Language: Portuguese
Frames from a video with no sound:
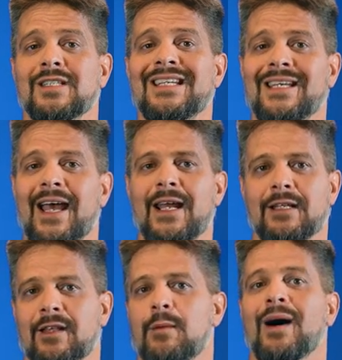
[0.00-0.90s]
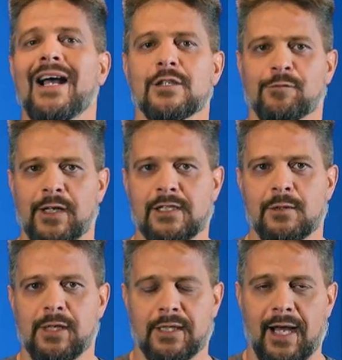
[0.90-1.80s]
que querem ter mais
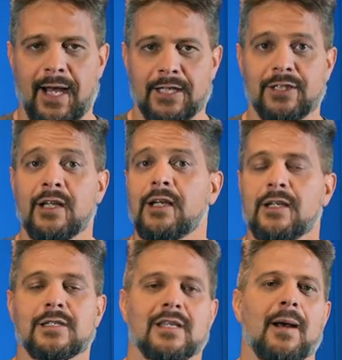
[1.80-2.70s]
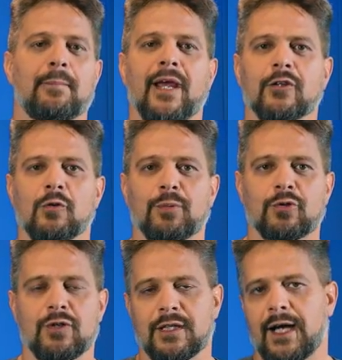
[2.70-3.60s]
flexibilidade, estar aberta a
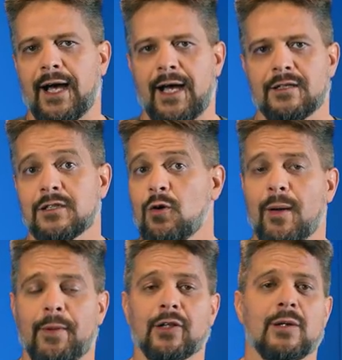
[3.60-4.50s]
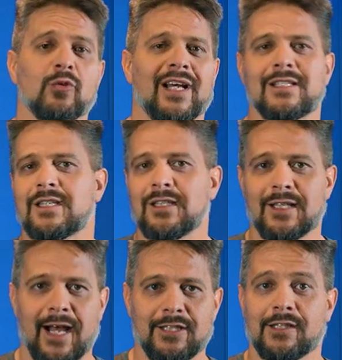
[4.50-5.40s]
oportunidades, estão abertas a mudar de
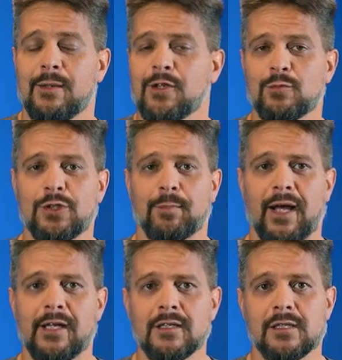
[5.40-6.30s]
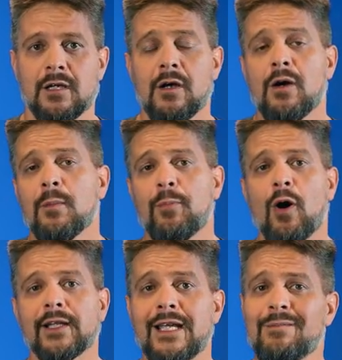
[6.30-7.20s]
cidade, até mesmo de país,
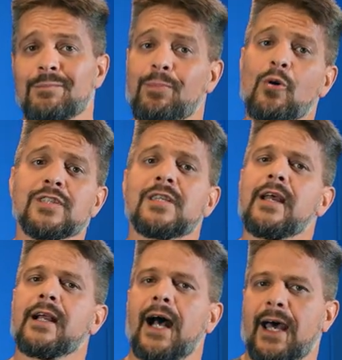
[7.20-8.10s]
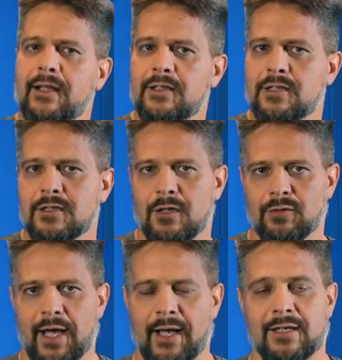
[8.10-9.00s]
podem postergar a decisão
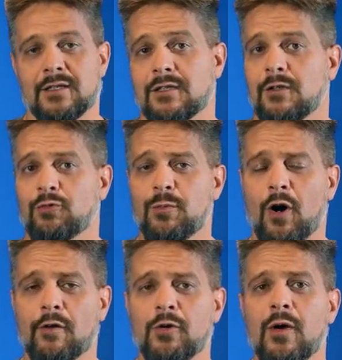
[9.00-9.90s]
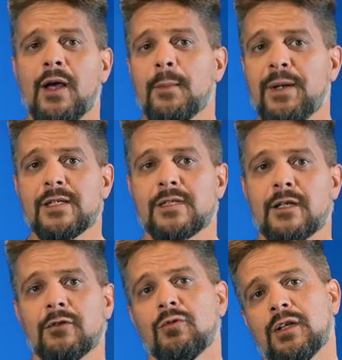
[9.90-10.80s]
da aquisição do imóvel,
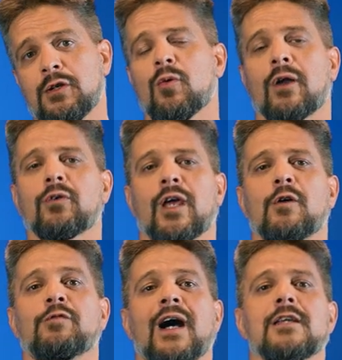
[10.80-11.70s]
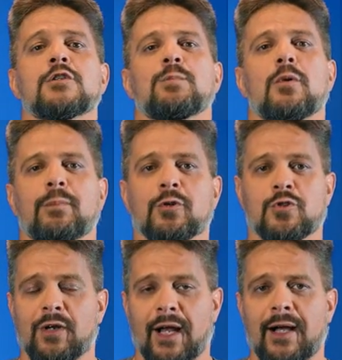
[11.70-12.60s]
pensando que o aluguel vai lhes
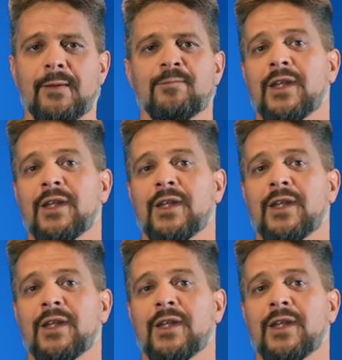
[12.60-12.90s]
proporcionar